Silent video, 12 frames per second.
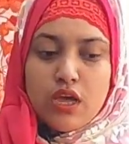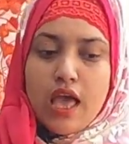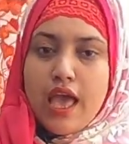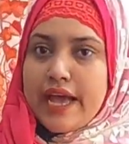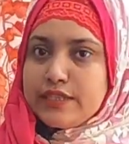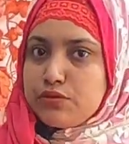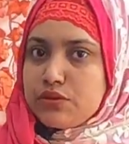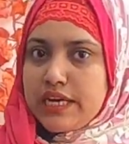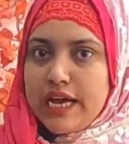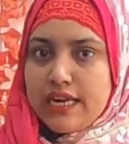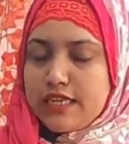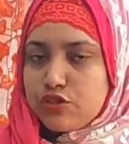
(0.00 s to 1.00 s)
তো
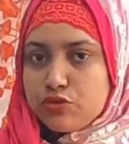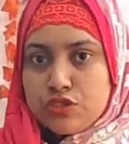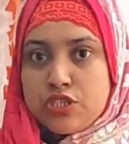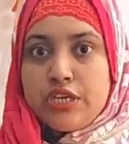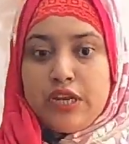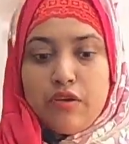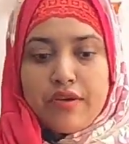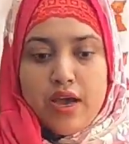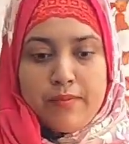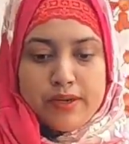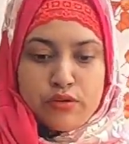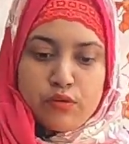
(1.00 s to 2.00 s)
এতটা কালেকশন ছিল
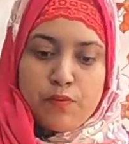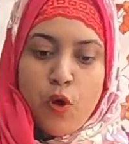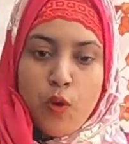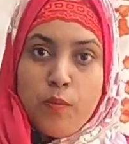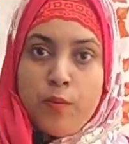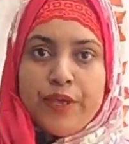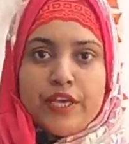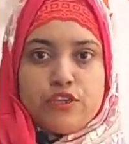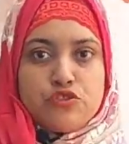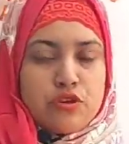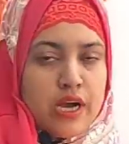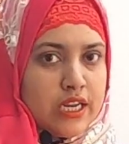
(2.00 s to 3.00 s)
না আমার খুব অল্পই
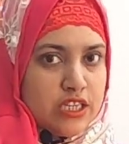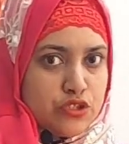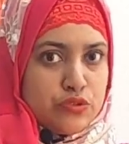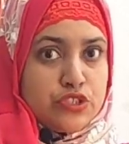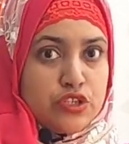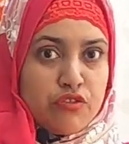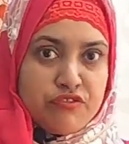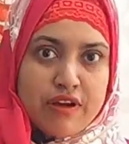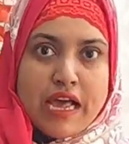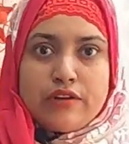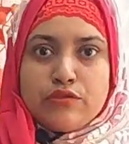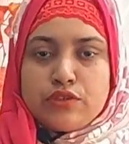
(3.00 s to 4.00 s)
কিছু কালেকশন ছিল
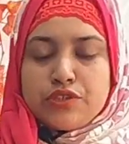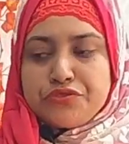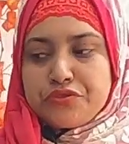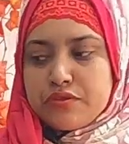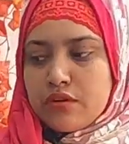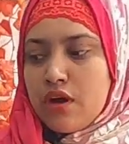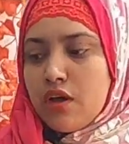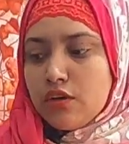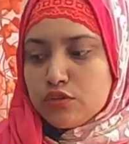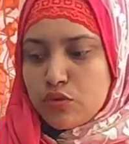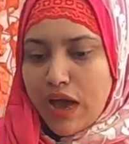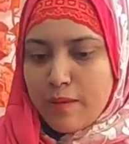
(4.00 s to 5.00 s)
ফাল্গুনের জন্য
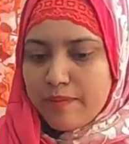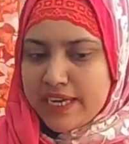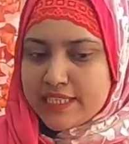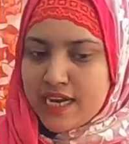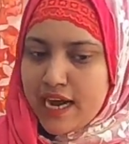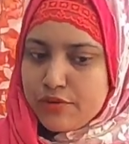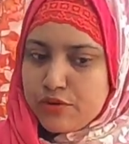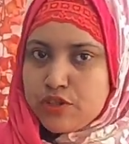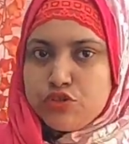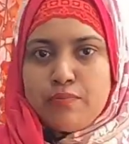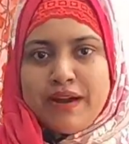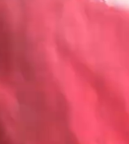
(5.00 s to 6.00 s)
তো আমার কাছে আরও
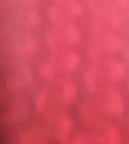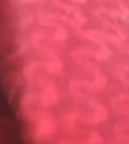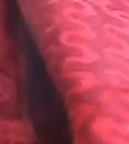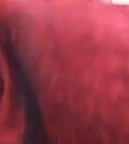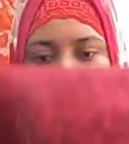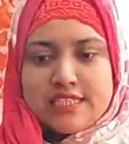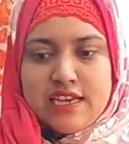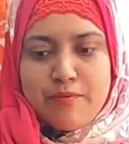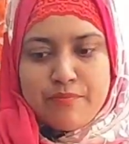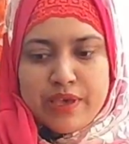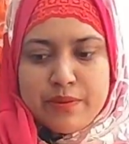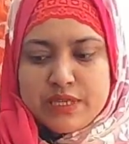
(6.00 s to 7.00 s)
কিছু বাটির শাড়ি আছে
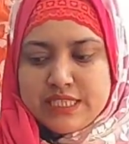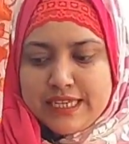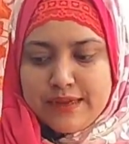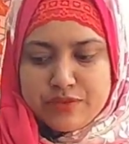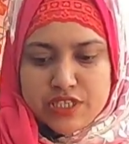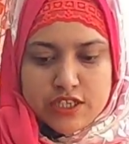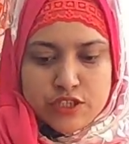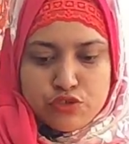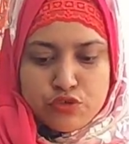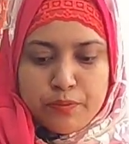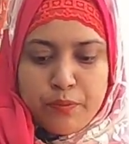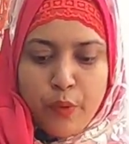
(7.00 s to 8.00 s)
আমি ভেবেছিলাম যে
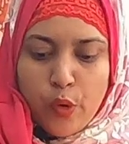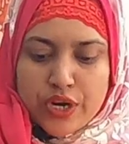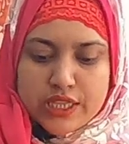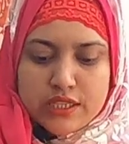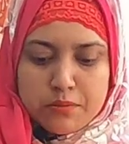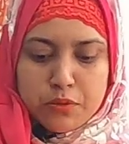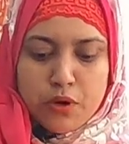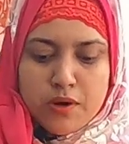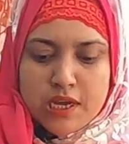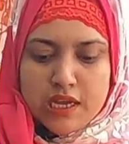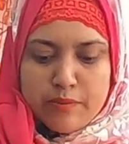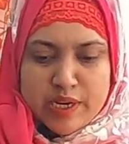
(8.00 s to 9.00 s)
কিছু পরে দিব
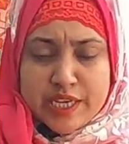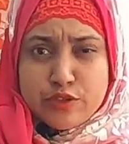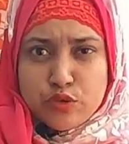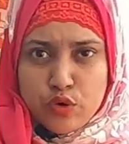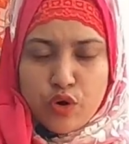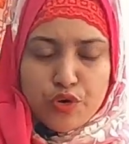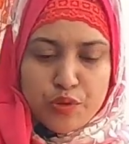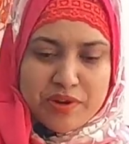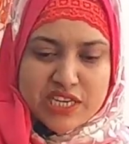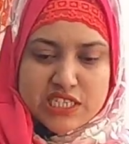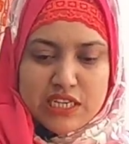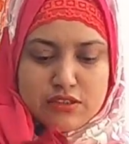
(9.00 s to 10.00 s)
মানে একটু
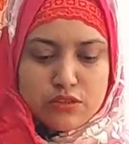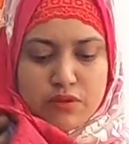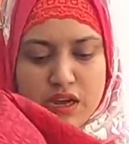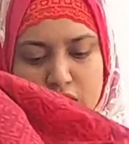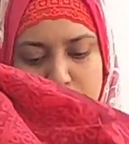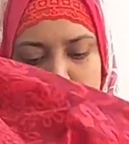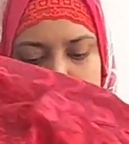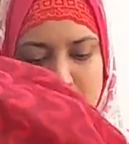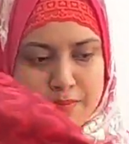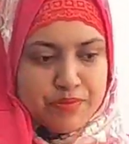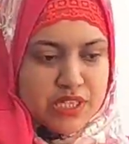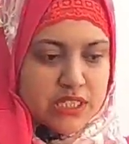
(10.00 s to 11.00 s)
গরম আসলে তো ভাবলাম
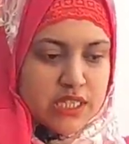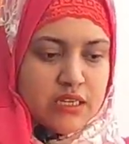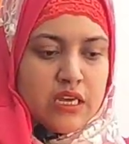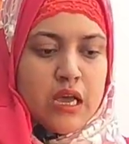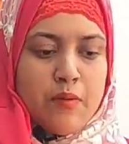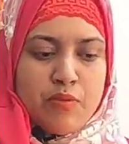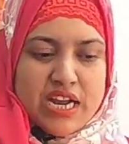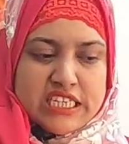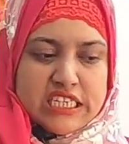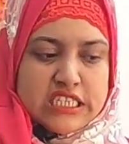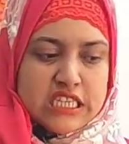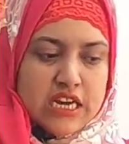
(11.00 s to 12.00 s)
আপনাদের
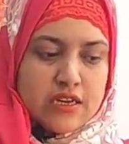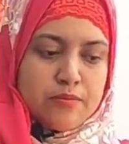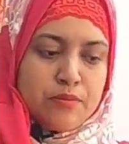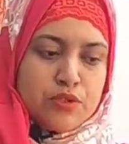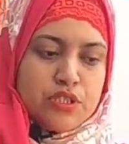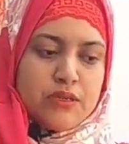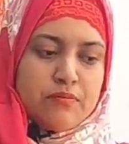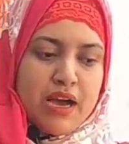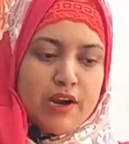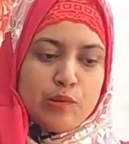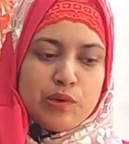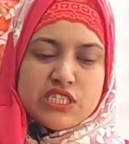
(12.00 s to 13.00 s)
বাটিক শাড়ির প্রতি
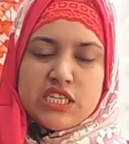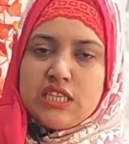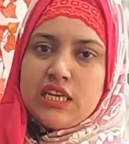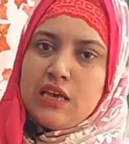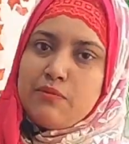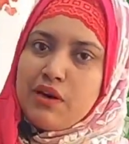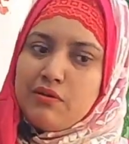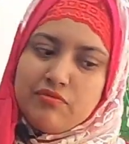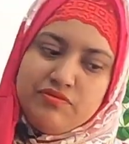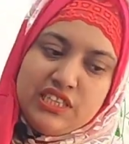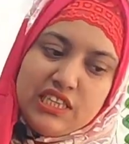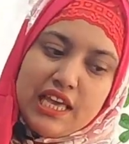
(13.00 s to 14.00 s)
ভালোবাসা দেখে
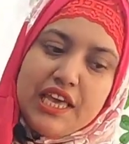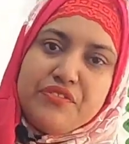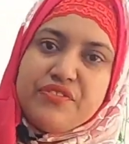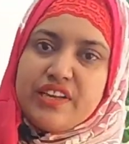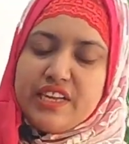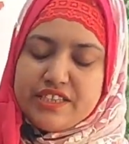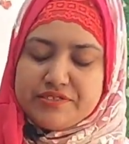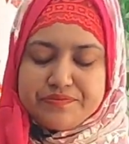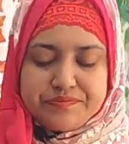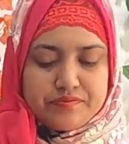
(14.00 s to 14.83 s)
ভাবলাম দিয়েই ফেলি